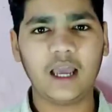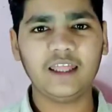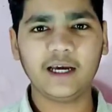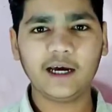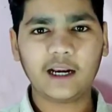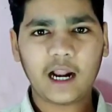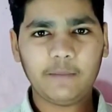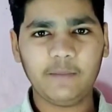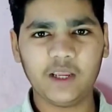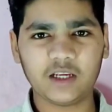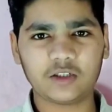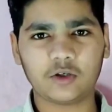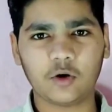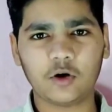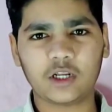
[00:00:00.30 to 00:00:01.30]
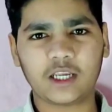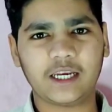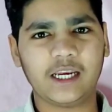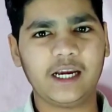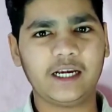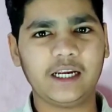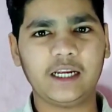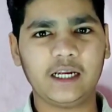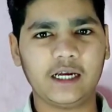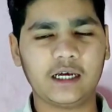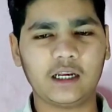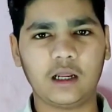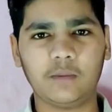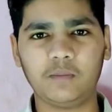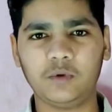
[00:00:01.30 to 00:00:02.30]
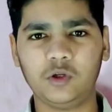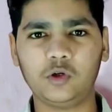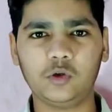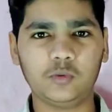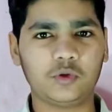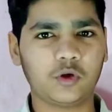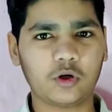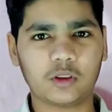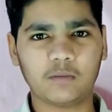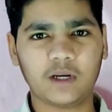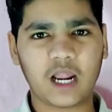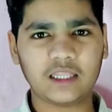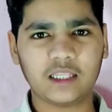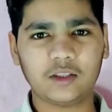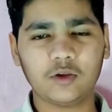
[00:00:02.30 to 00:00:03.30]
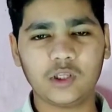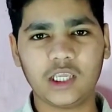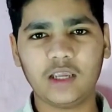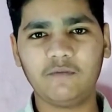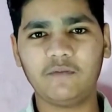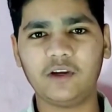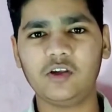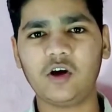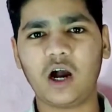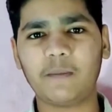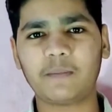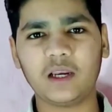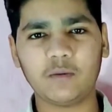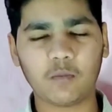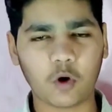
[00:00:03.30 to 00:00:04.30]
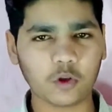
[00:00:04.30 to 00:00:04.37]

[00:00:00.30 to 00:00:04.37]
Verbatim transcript: गाइज अगर आप भी एक शॉर्ट क्रिएटर है अगर आप यूट्यूब शॉर्ट्स बनाते हैं तो ये वीडियो आपके लिए